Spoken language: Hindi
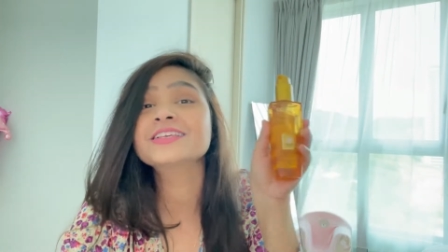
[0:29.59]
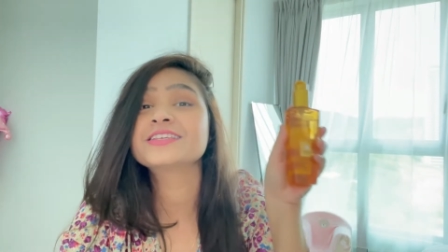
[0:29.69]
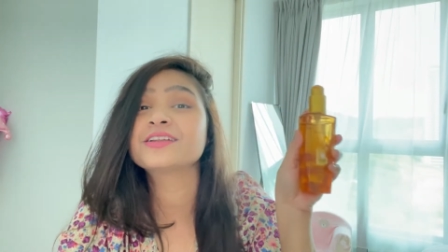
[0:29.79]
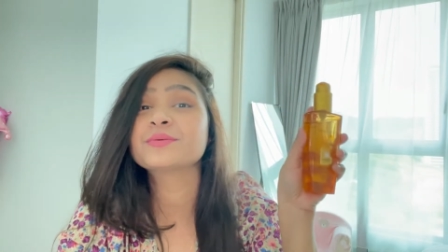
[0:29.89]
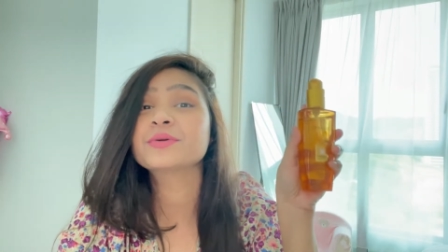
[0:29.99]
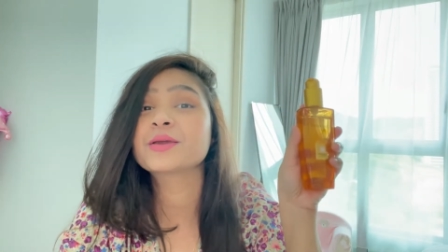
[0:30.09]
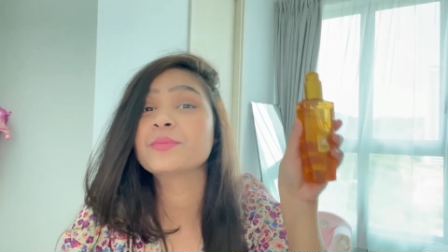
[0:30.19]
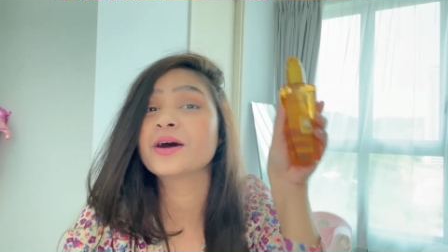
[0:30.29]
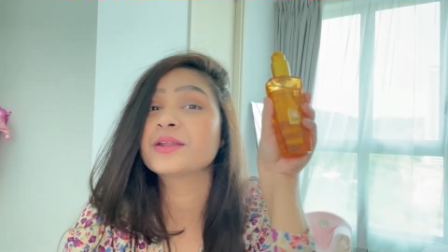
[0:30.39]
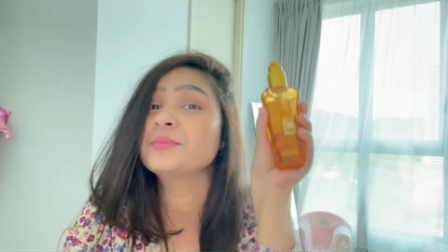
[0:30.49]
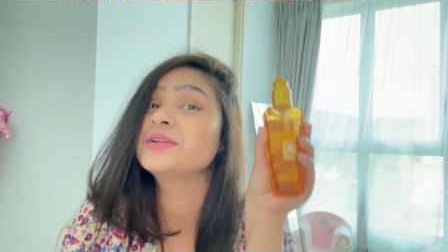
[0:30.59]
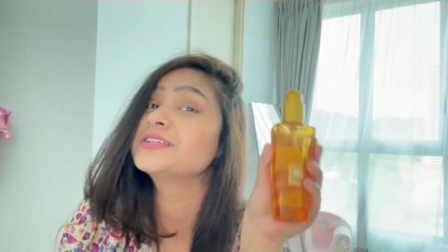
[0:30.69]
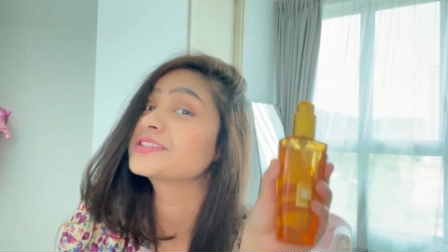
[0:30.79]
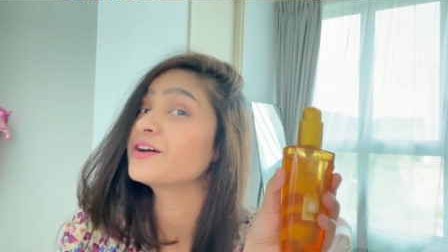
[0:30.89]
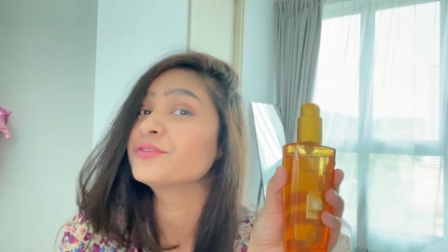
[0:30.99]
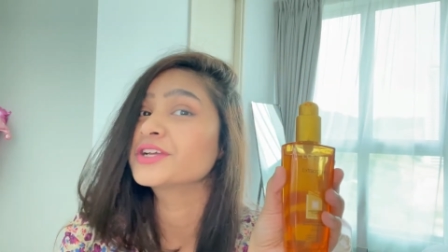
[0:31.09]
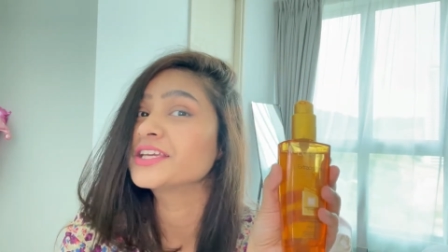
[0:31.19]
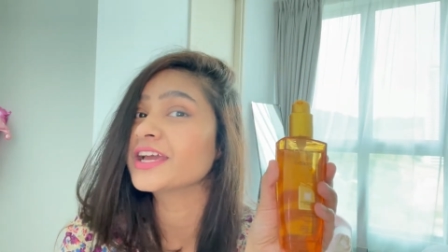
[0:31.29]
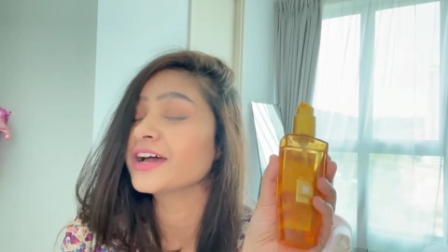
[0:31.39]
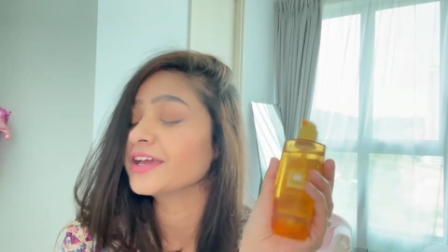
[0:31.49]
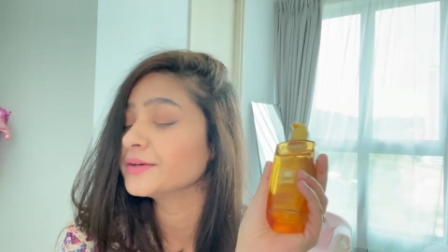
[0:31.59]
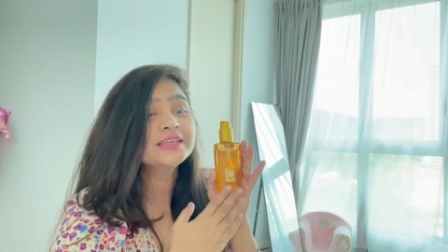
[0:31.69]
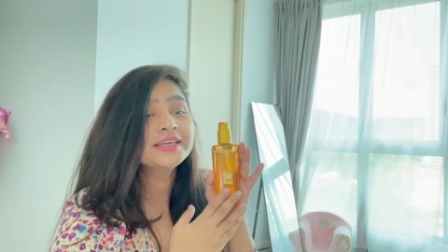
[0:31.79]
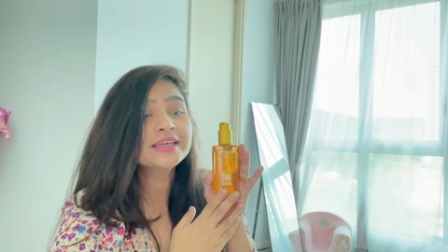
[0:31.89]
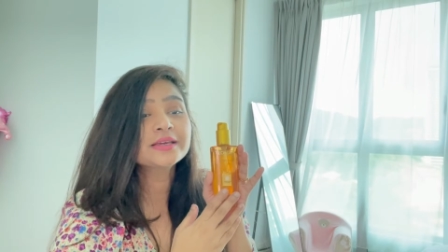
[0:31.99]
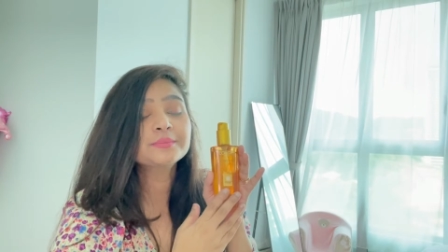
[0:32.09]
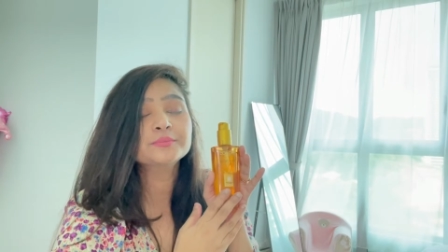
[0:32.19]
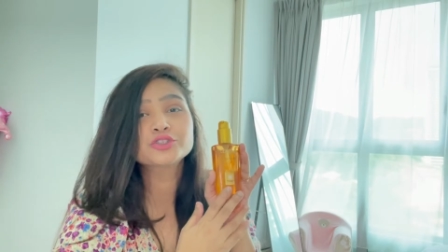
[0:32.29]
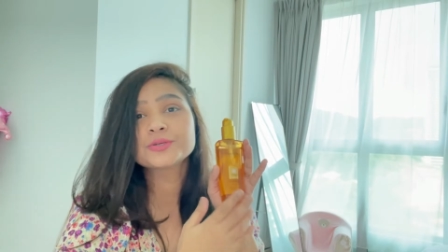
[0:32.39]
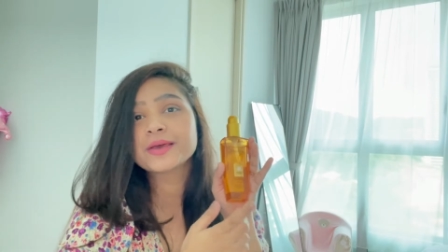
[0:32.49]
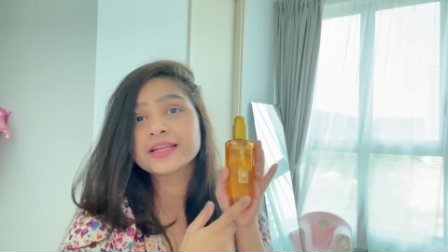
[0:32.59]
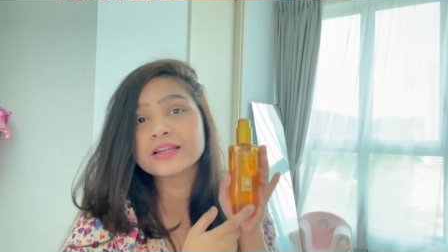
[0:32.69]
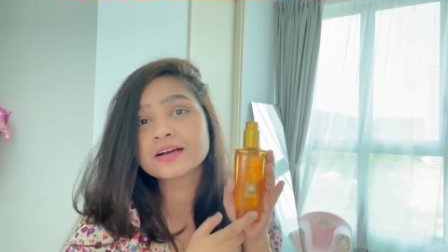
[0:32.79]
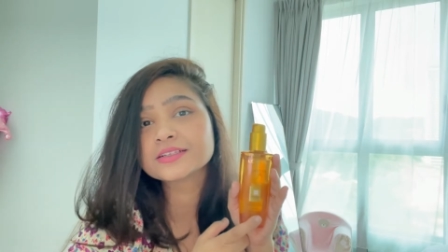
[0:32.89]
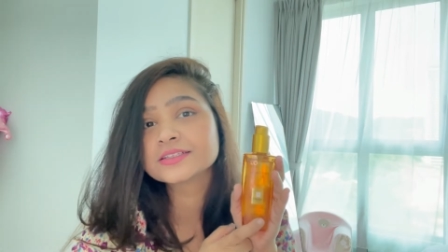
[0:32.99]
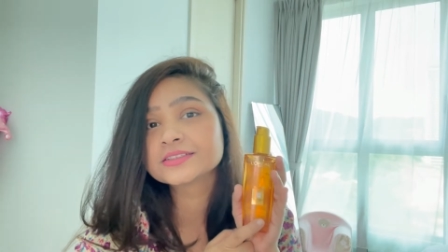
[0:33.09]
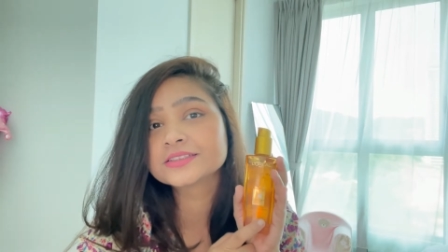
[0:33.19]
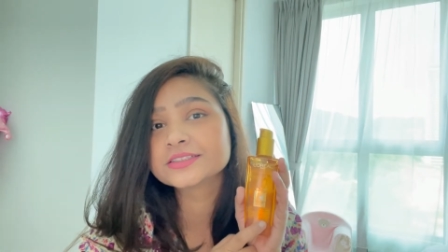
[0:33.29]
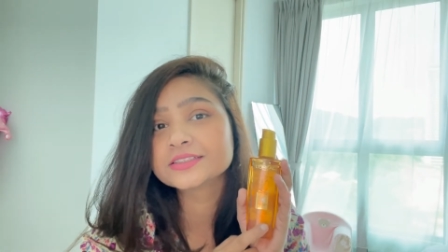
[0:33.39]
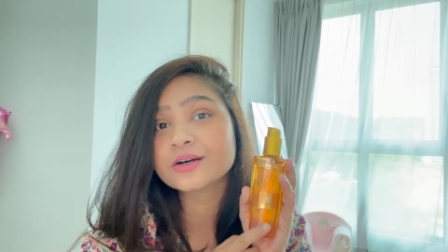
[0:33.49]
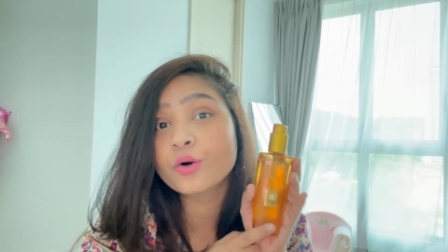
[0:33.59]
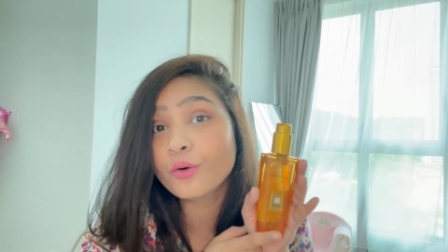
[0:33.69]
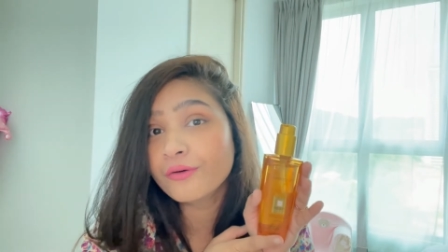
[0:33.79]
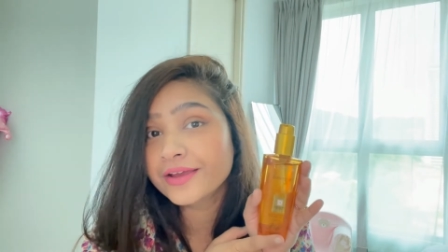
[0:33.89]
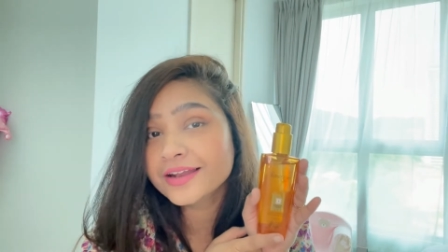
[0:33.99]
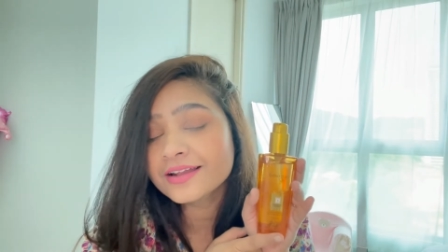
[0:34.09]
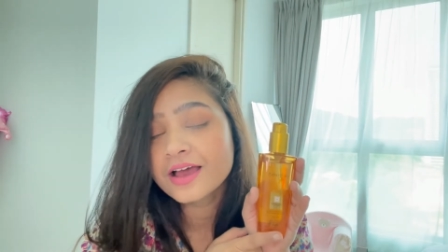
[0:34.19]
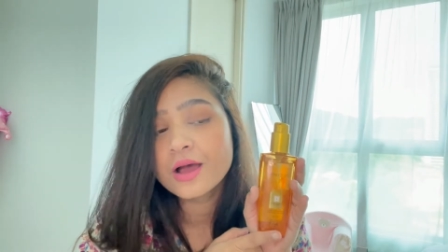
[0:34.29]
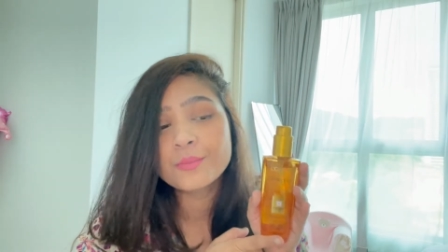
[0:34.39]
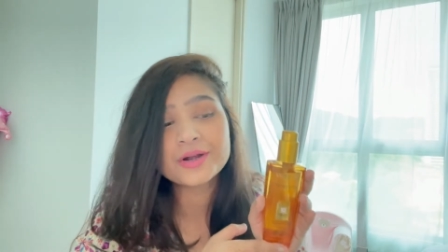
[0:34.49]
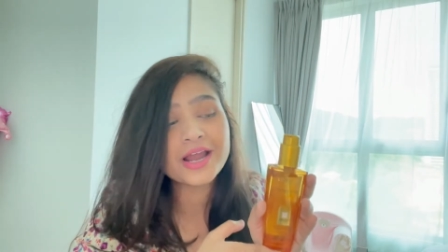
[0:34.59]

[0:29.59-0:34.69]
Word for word: सिरम के बारे में डिस्कवर किया है ये मुझे पहले लगा था दिस इज़ अ ऑयल बट